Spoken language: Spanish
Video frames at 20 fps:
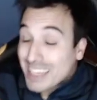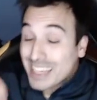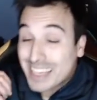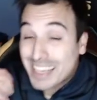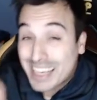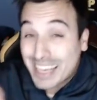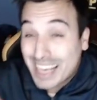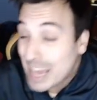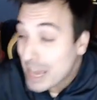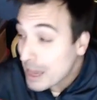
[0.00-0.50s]

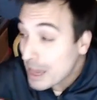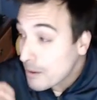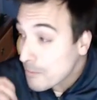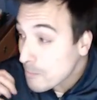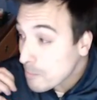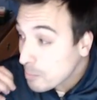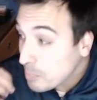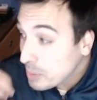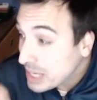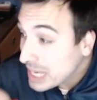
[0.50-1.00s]
¡Qué
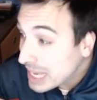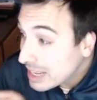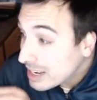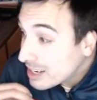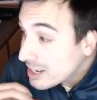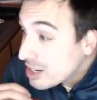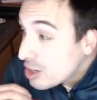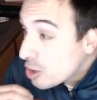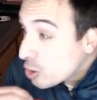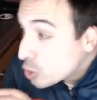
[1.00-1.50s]

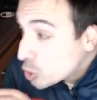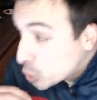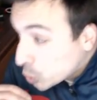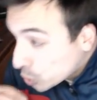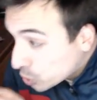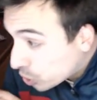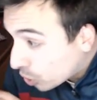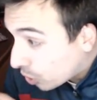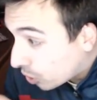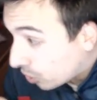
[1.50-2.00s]
bien lo
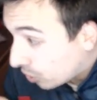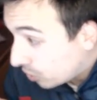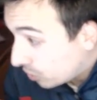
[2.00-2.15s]
chutó!